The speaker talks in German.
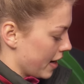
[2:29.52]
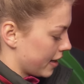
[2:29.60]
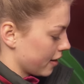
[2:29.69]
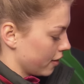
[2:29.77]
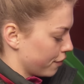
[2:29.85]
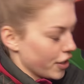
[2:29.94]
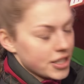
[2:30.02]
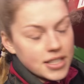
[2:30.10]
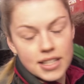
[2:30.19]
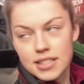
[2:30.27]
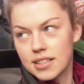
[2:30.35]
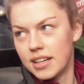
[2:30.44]
ich ein
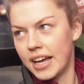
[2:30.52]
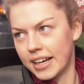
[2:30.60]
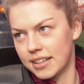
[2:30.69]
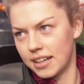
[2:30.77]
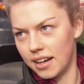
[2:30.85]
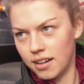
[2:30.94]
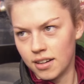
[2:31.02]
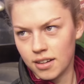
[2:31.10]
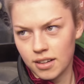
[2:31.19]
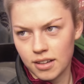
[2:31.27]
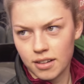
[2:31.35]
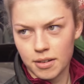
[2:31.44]
40. Hektar
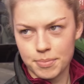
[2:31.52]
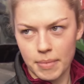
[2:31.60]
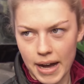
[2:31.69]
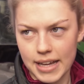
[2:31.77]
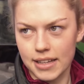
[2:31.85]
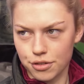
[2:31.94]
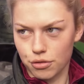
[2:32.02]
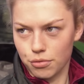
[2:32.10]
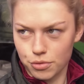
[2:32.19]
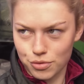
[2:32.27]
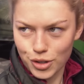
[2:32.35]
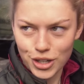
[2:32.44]
mein, also
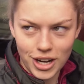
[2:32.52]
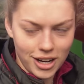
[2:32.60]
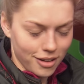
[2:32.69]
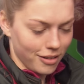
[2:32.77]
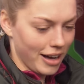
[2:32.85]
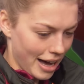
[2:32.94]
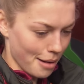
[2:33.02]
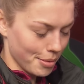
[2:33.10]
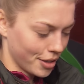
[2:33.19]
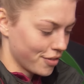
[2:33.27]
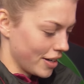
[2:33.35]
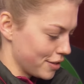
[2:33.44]
Dünger
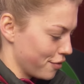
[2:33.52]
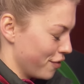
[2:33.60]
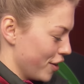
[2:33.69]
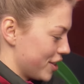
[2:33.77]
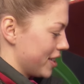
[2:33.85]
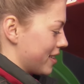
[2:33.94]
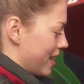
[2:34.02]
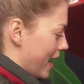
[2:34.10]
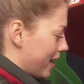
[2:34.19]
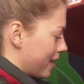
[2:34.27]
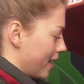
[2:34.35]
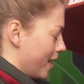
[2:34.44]
habe, quasi von 40.
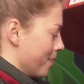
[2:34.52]
Hektar.